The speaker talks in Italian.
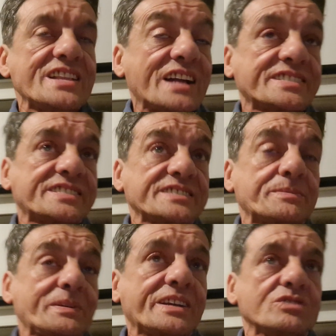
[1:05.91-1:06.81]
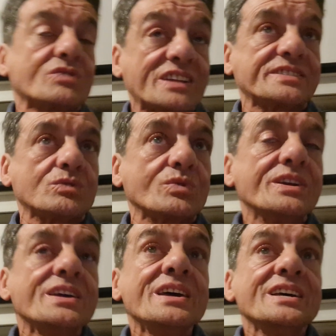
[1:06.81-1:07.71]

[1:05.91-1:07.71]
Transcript: agli altri senza sapere che è ignorante lui.